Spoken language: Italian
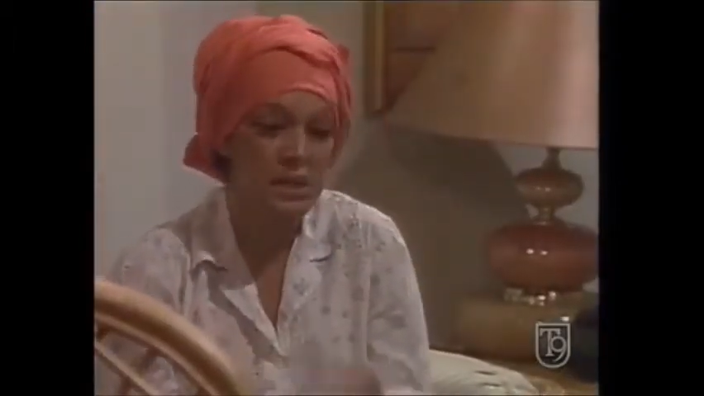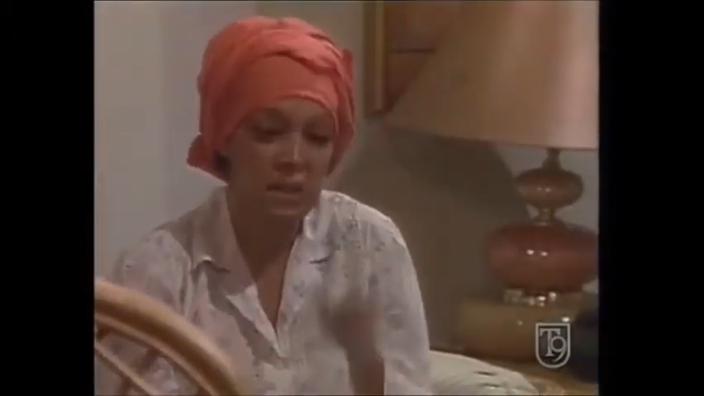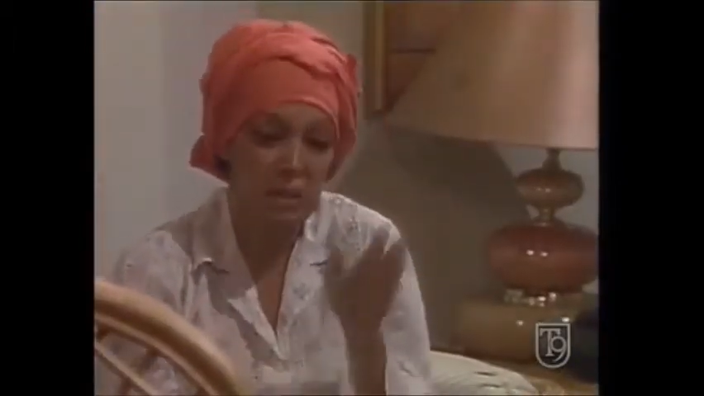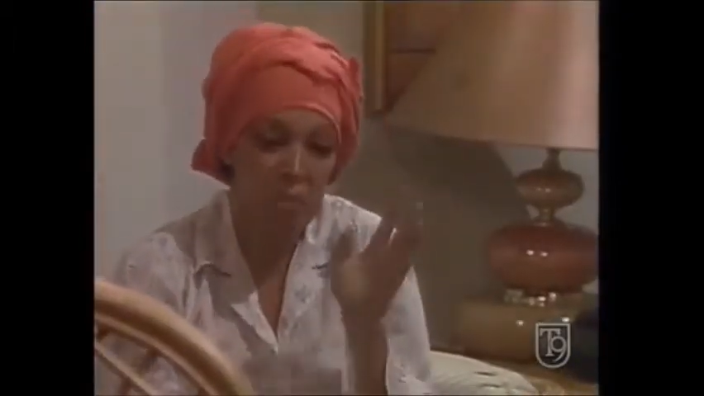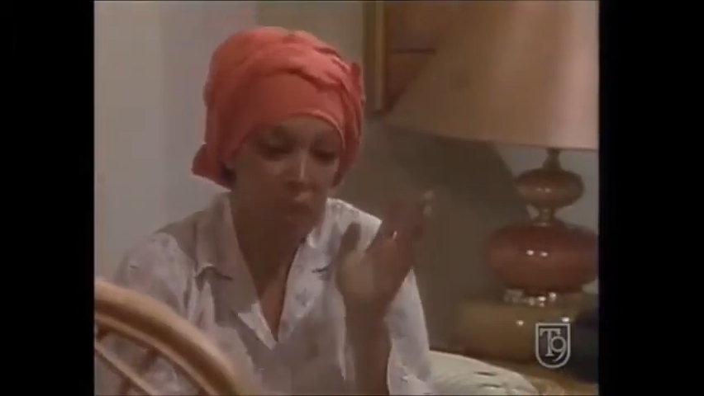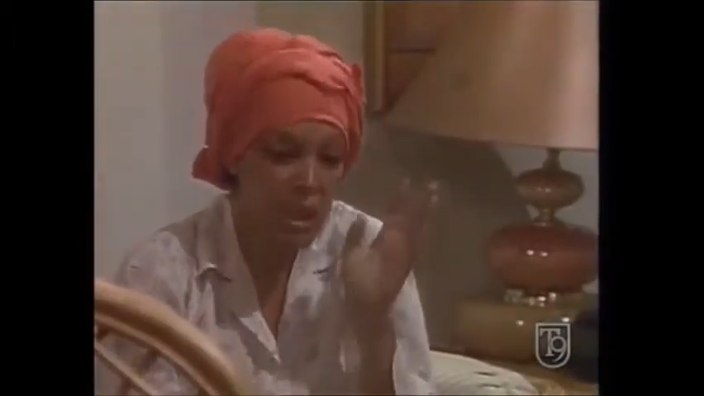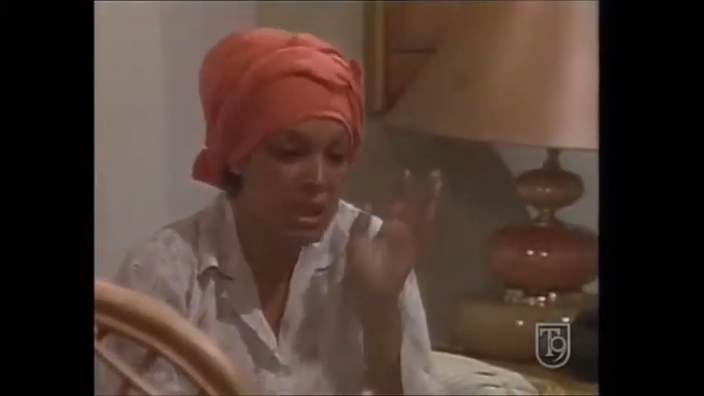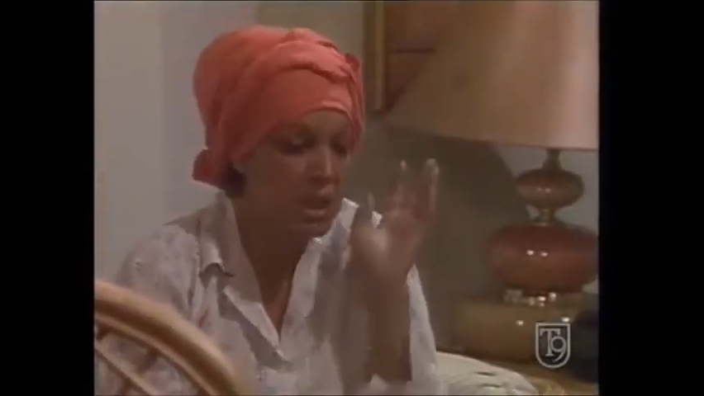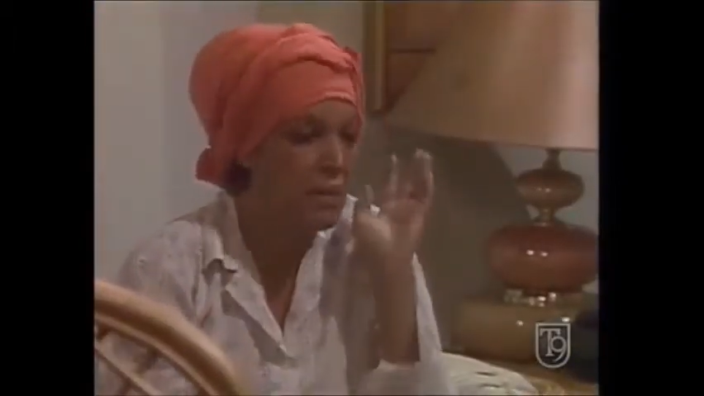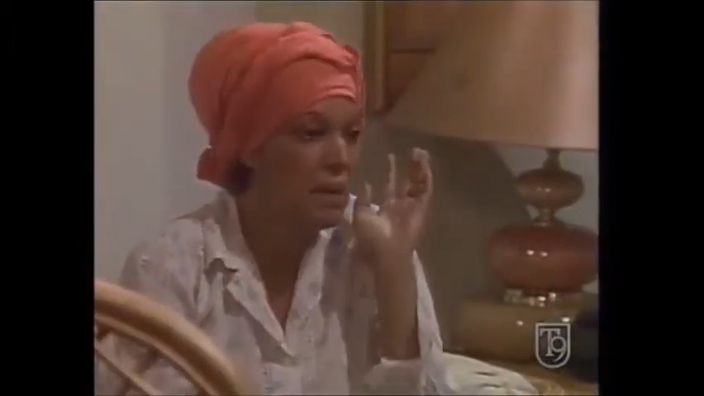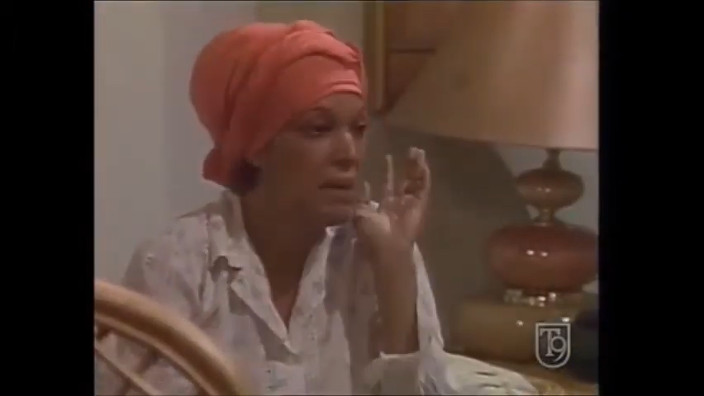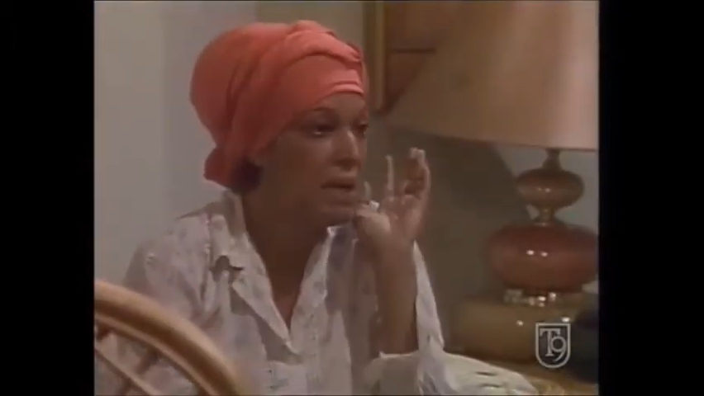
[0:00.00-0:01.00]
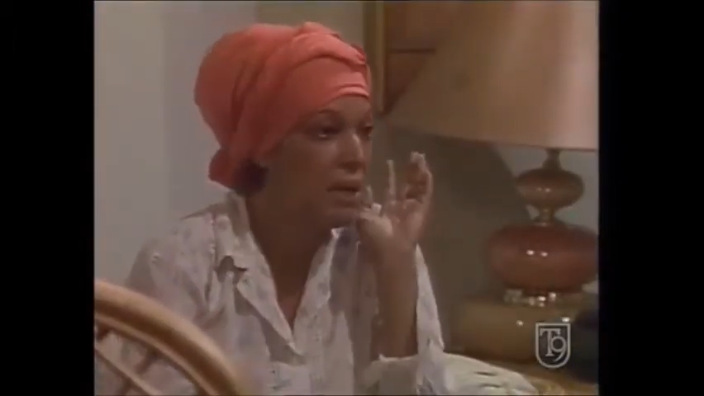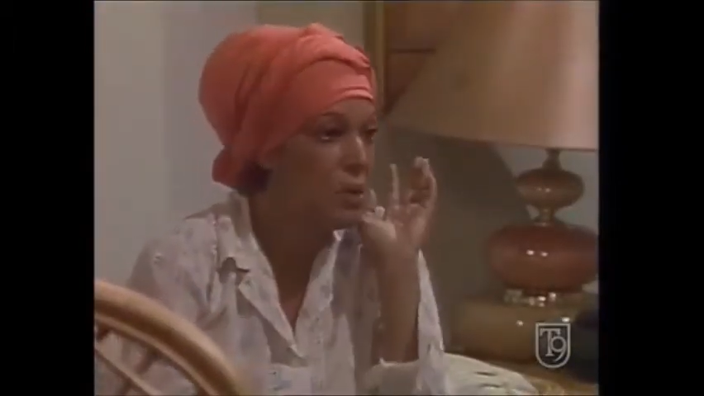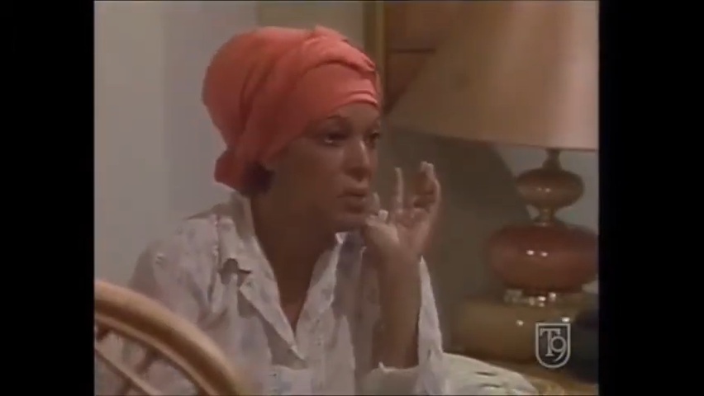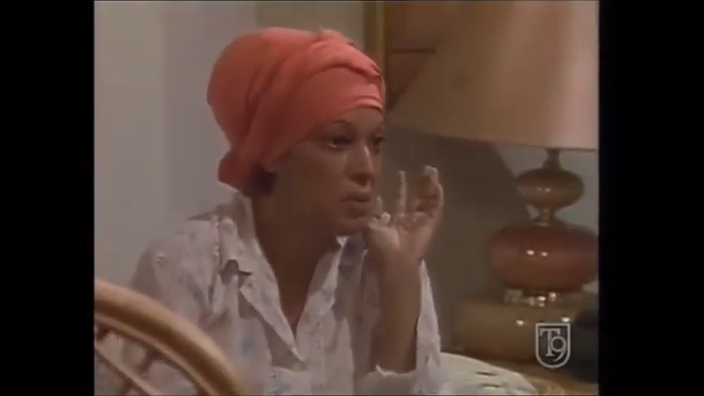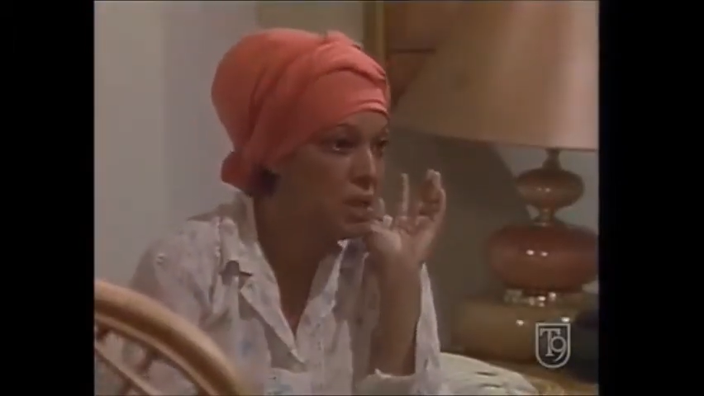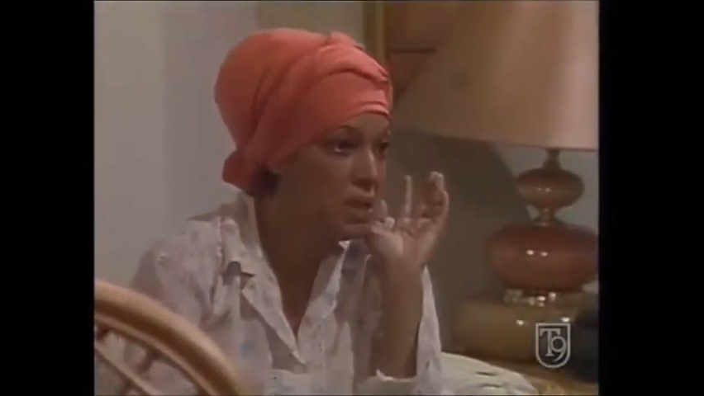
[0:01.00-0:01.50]
era lei che gli
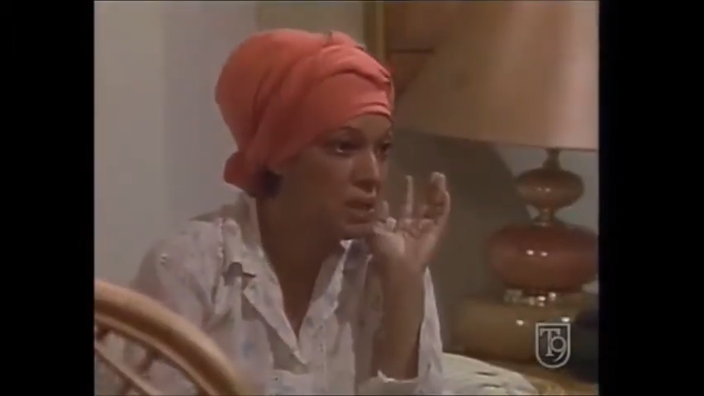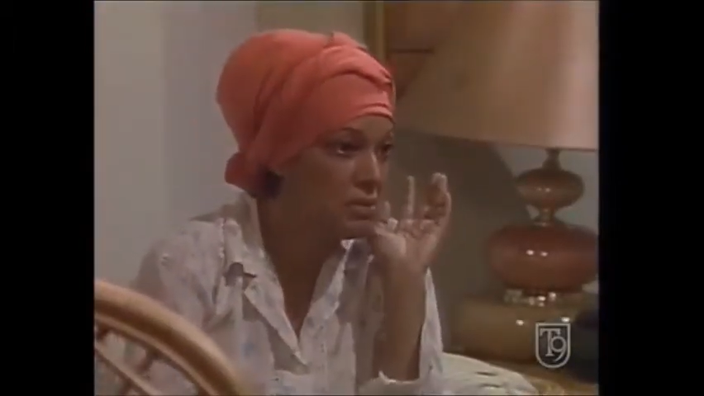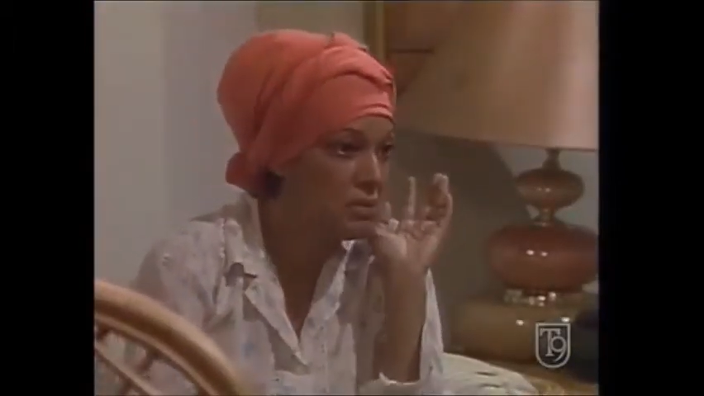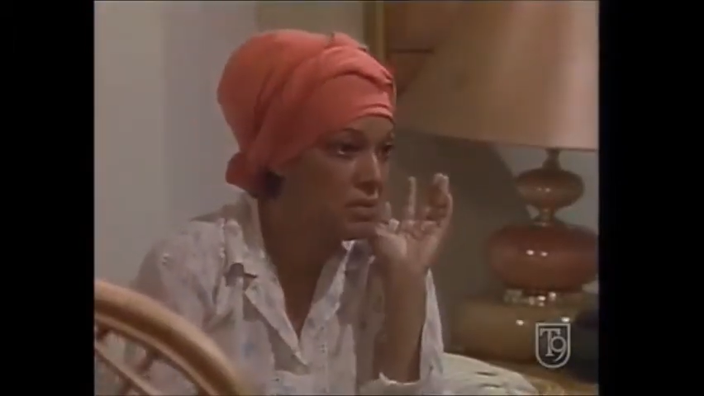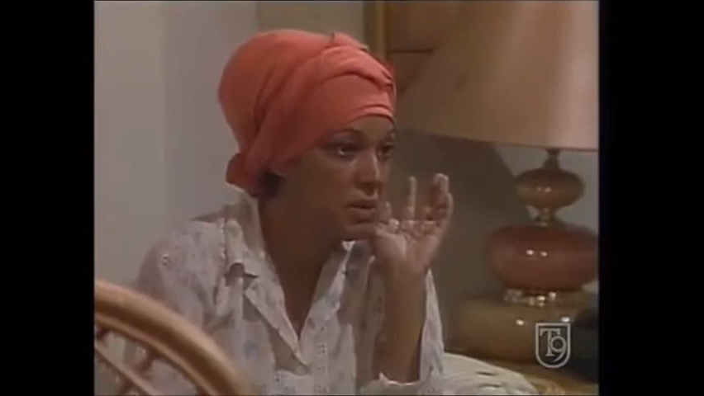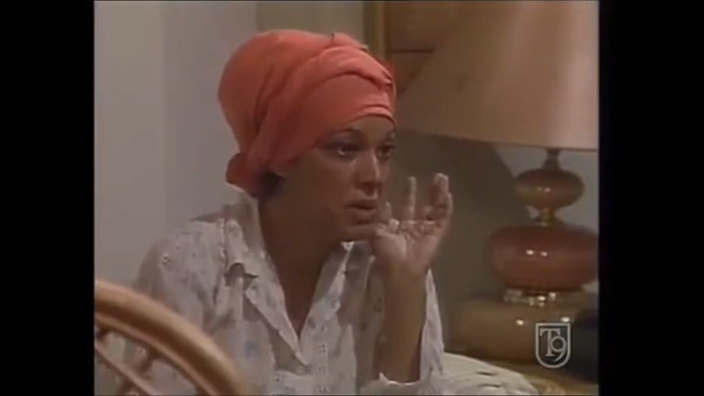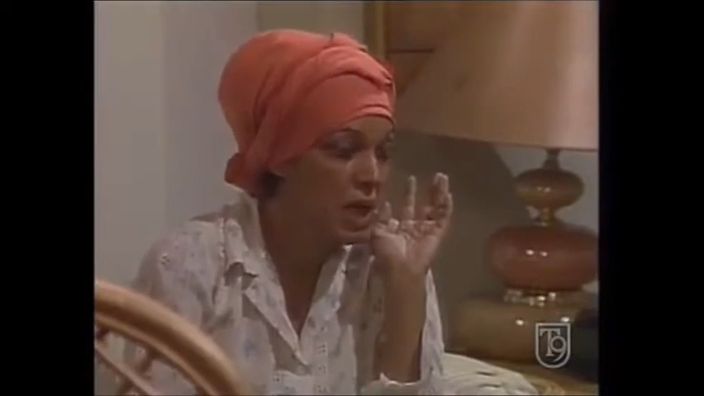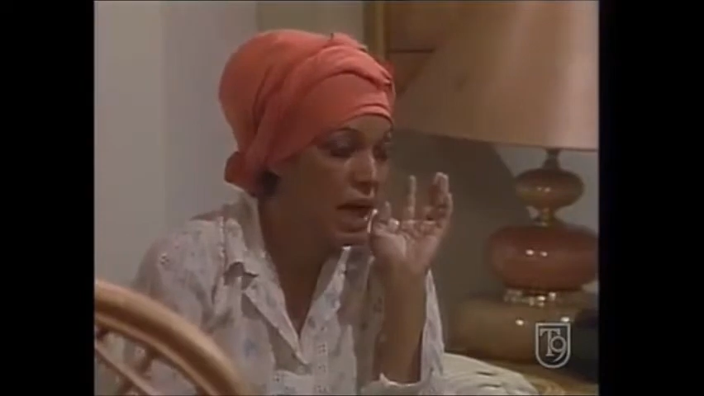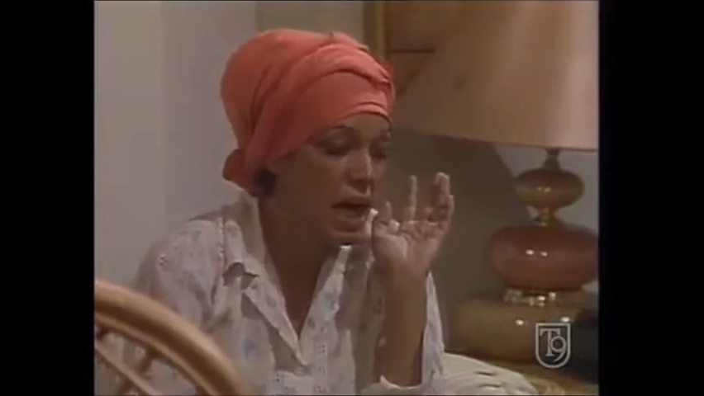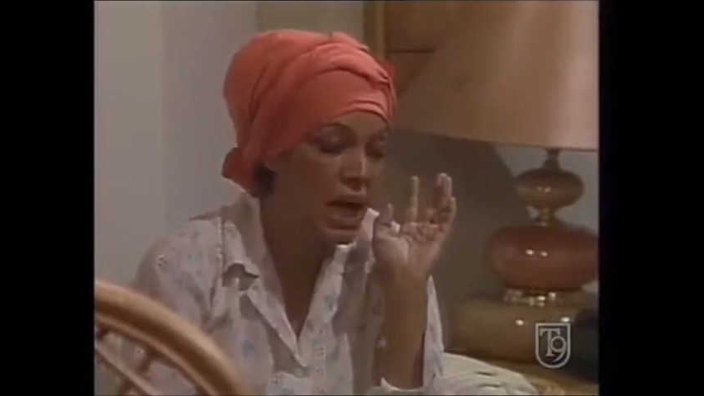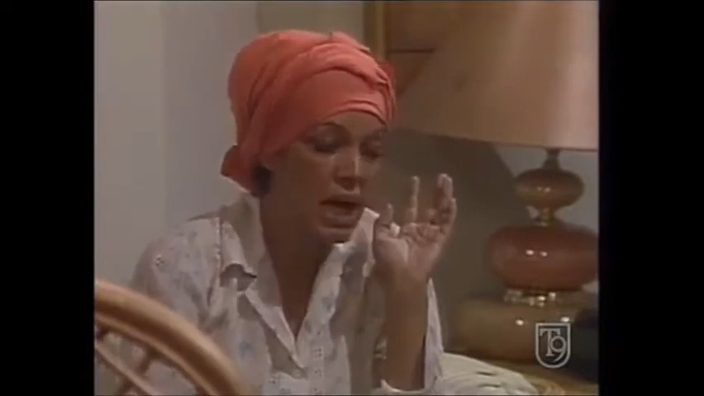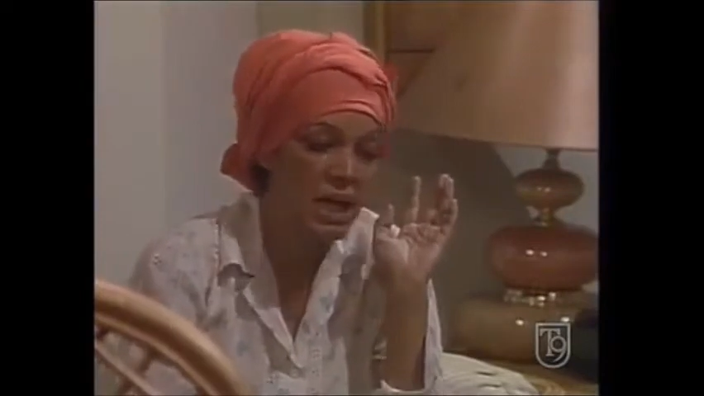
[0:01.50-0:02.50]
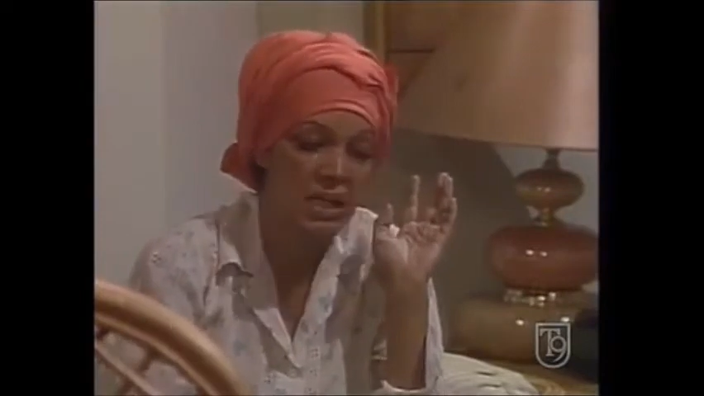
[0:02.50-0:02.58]
portava sempre da mangiare.